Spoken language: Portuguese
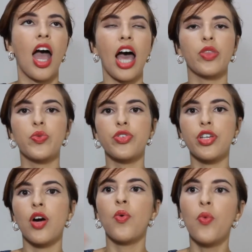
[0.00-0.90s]
ah, no
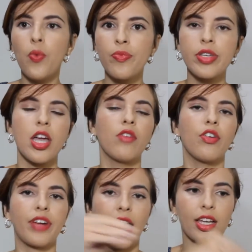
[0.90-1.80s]
dia 1 eu vou
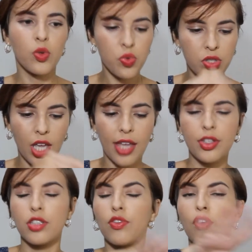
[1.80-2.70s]
ficar aqui no
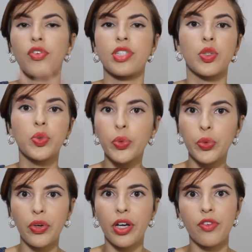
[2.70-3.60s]
centro, então eu vou fazer tudo
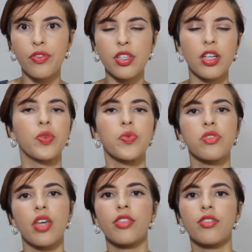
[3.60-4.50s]
que eu quero fazer no
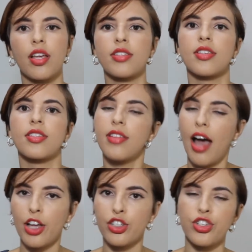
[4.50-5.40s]
centro dessa
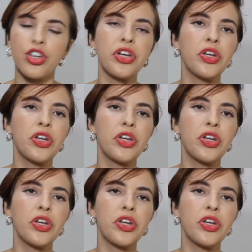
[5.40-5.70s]
cidade.